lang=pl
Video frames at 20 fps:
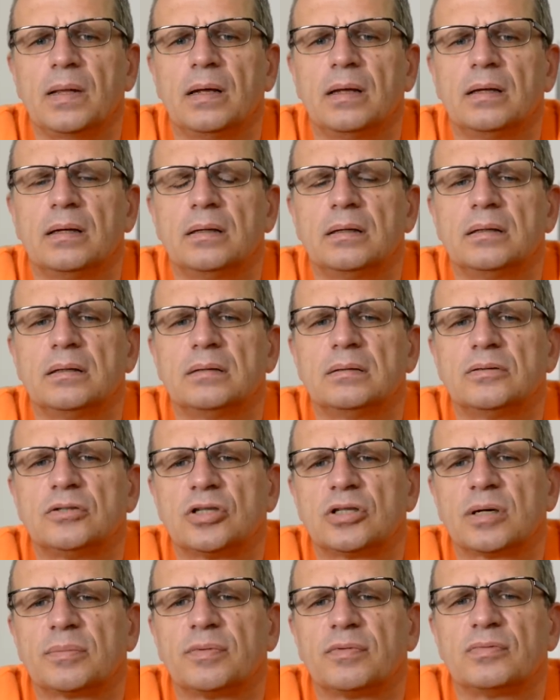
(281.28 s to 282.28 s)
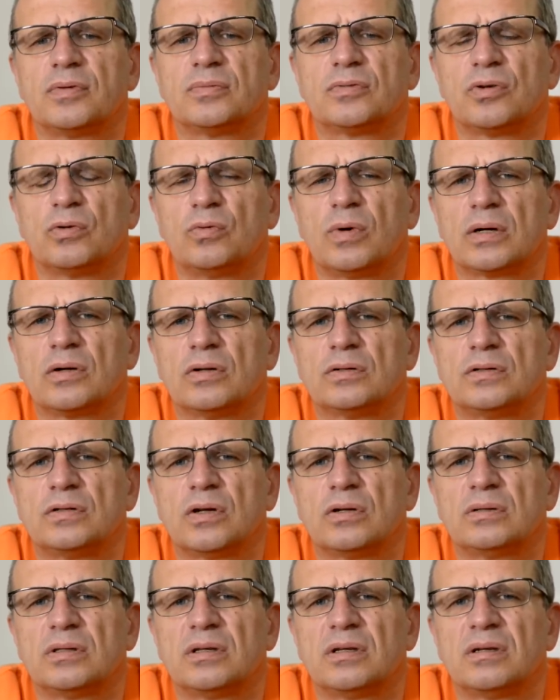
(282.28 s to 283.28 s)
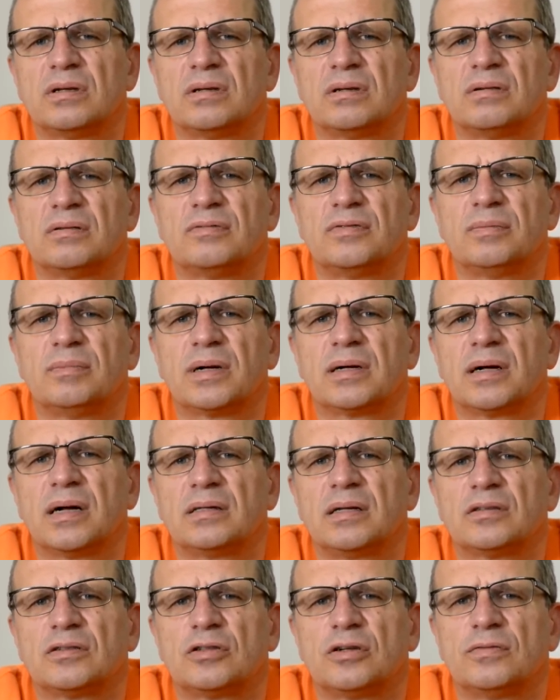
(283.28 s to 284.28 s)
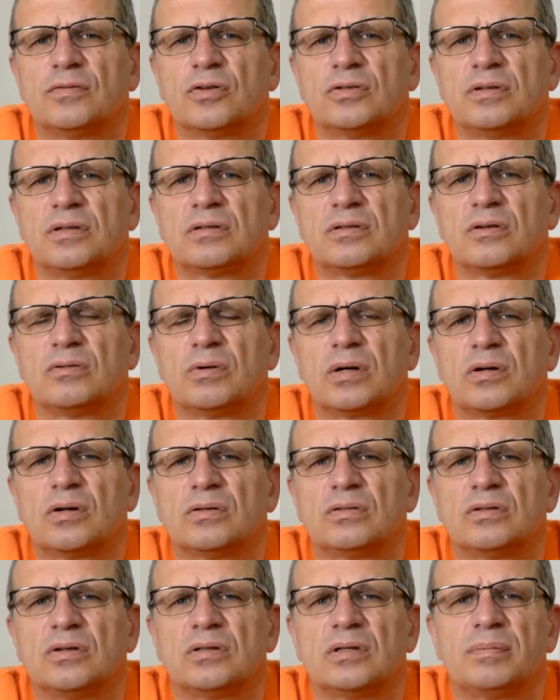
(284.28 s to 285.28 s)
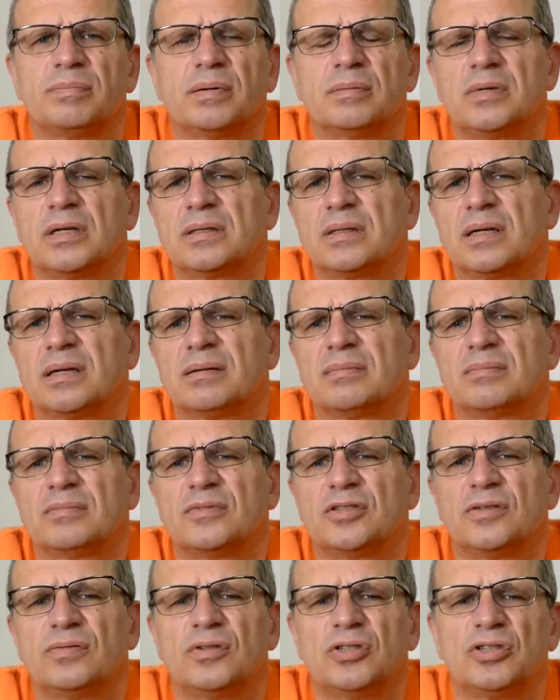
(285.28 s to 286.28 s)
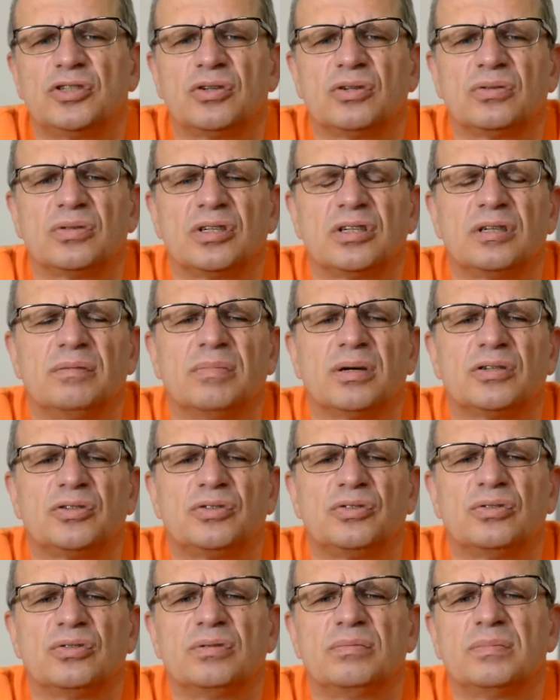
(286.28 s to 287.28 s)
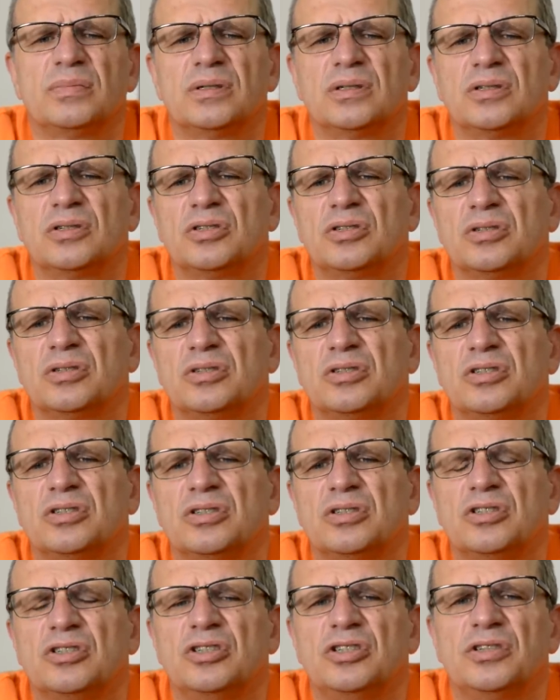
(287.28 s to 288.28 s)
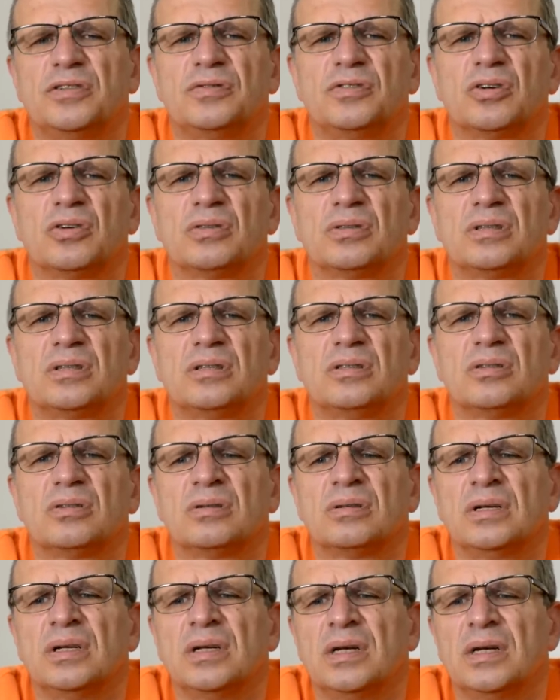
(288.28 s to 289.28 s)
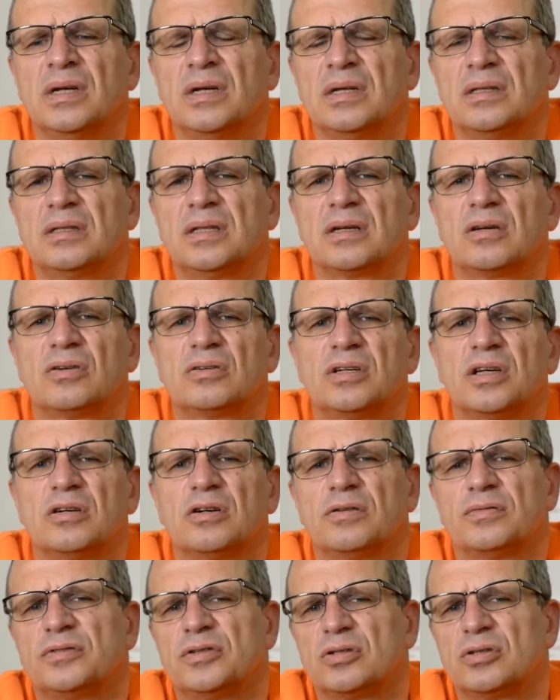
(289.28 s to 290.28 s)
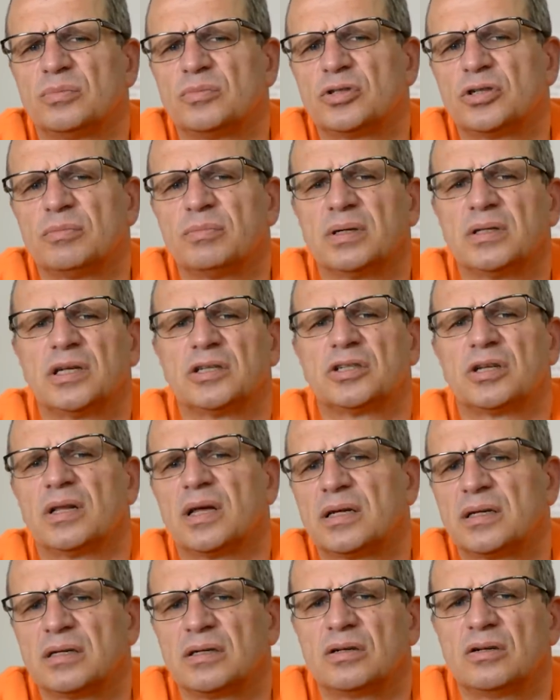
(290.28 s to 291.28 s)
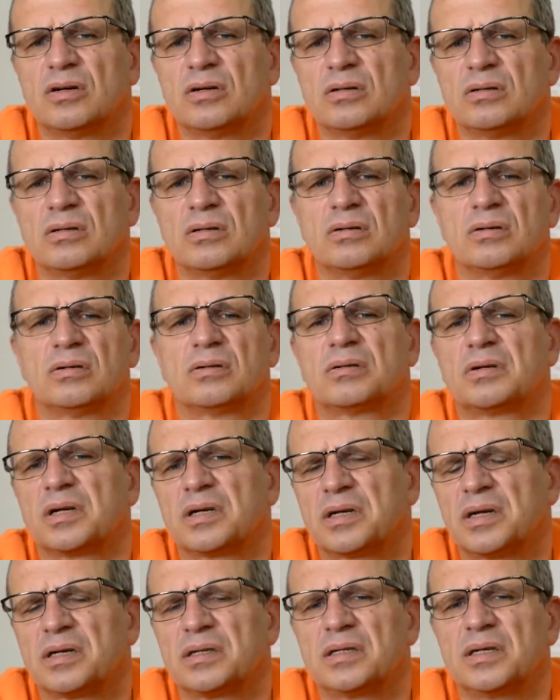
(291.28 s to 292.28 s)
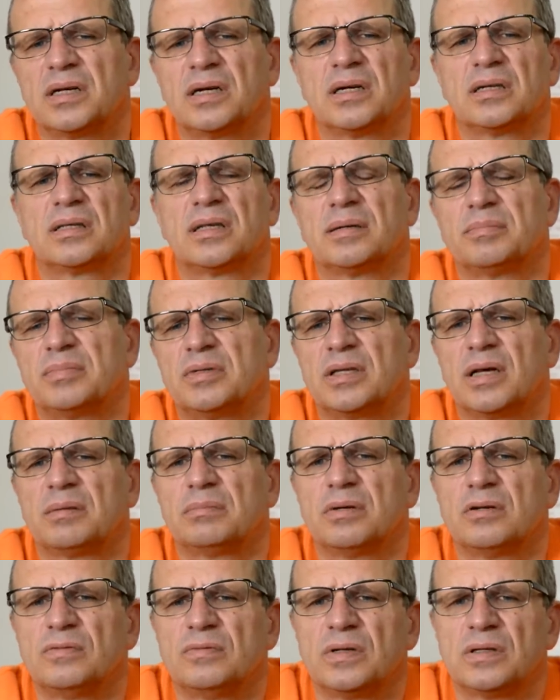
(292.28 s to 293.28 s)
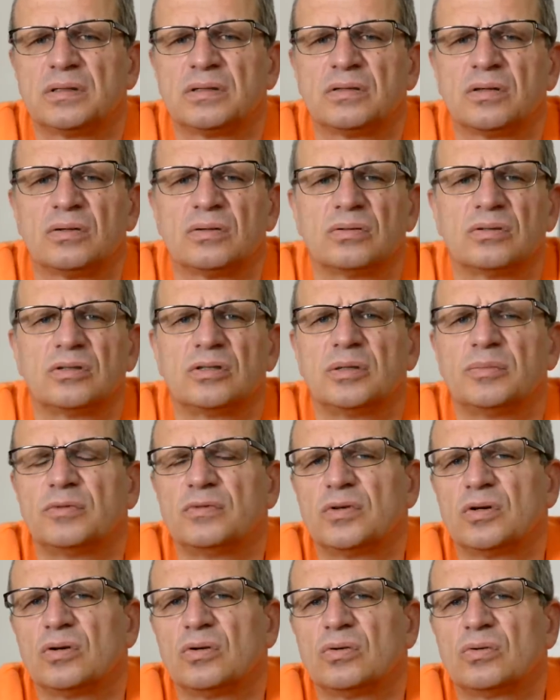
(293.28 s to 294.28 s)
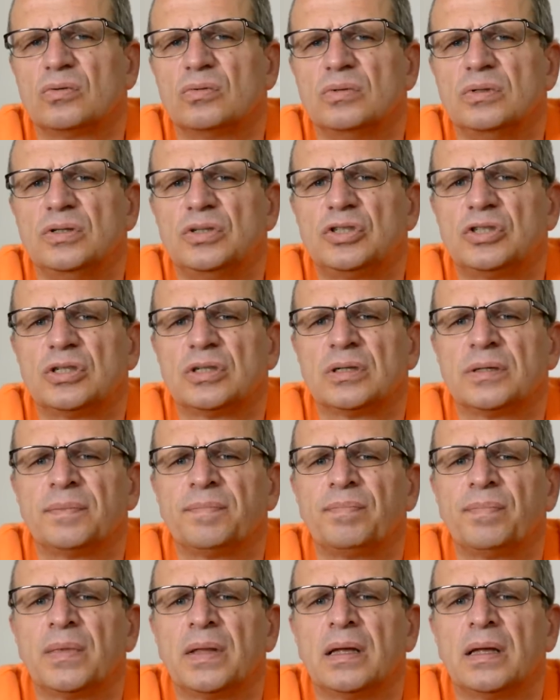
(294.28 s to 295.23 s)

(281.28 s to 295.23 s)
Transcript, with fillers: Y, że tak powiem, są łagodzone, wymagania zdrowotne są łagodzone. Pamiętam 90 chyba 7 czy, czy, czy 9, no tego kierowcę to musiał badać laryngolog, EKG, tam diabeł wie co, no nie mówię o okuliście,